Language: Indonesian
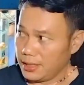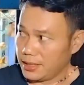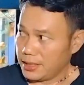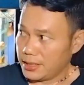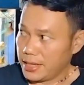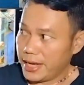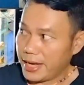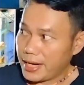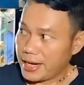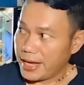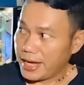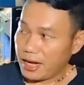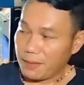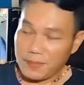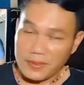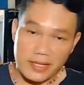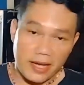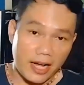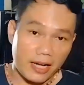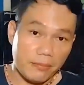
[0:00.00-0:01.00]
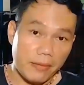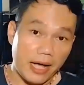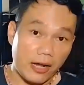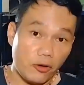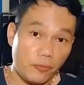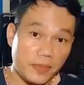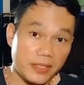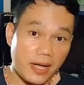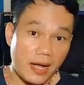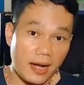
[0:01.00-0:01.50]
daerah-daerah pisangan baru,
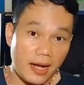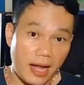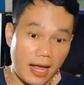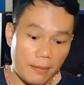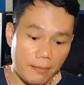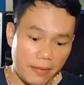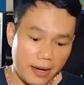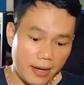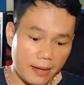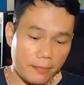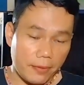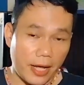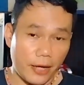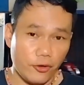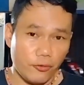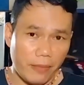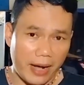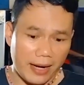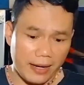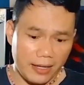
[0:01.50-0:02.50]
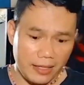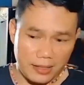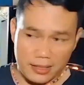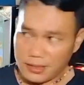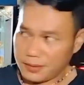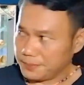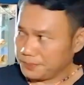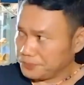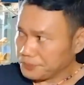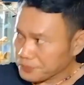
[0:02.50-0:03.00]
pisangan lama, kayu
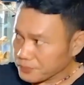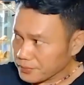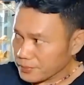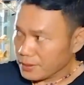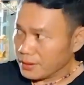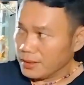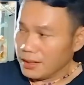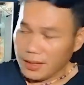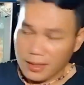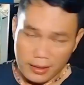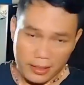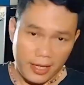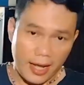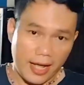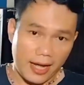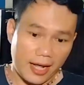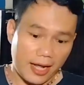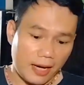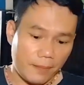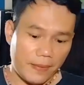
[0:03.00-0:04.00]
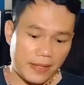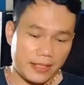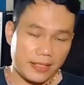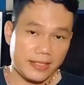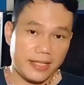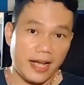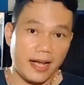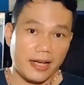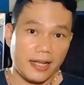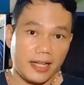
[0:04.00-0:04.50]
manis. Ini arah-arah pasar
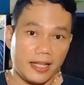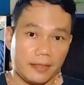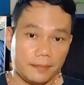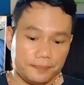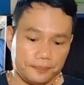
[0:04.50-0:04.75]
jangkrik.